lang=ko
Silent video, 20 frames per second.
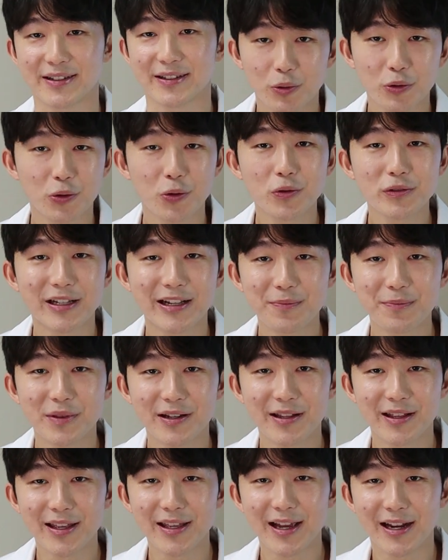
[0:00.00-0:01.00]
보통
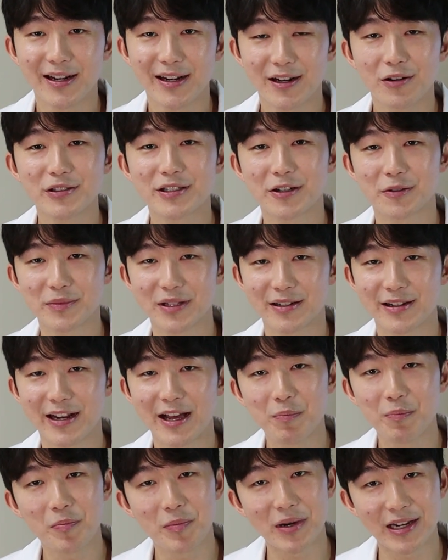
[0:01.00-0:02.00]
사람들이 알러지 검사를
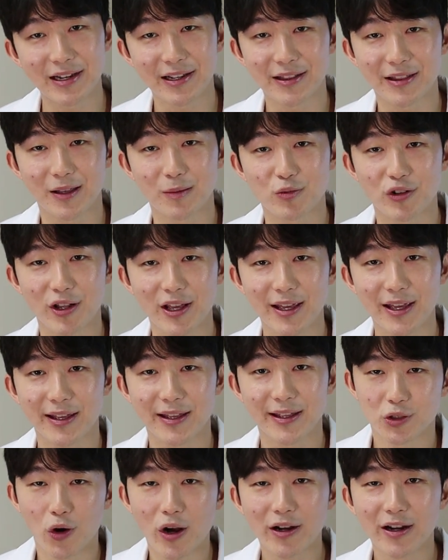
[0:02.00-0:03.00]
한 번만 하기 때문에
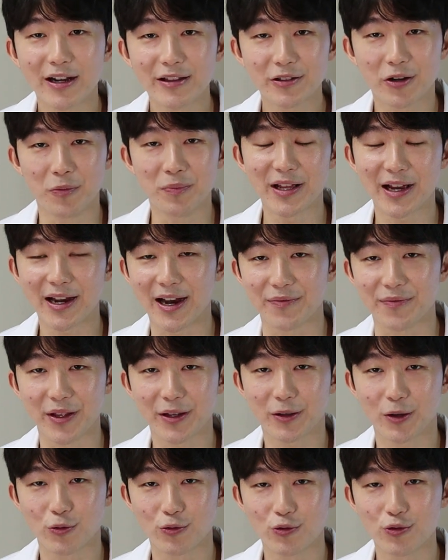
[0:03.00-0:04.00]
정확한 검사가 안
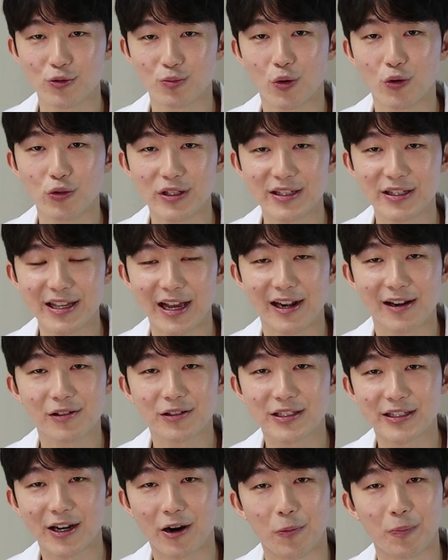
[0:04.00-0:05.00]
될 경우 본인이
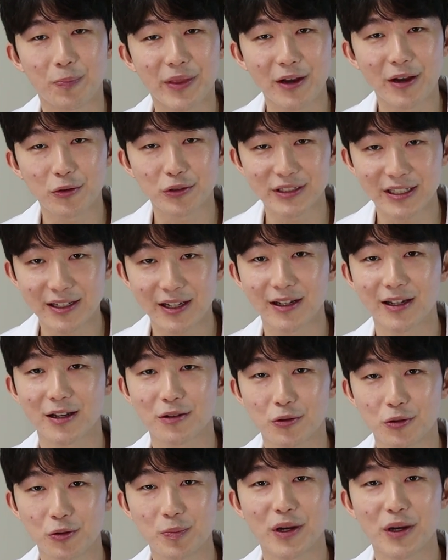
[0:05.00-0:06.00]
알러지가 없다고
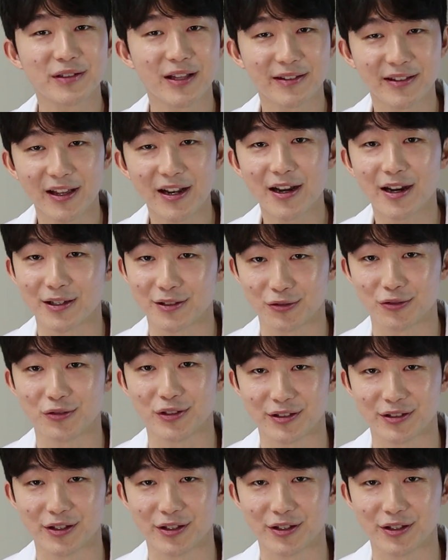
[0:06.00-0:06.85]
착각하고 평생 살아갈 수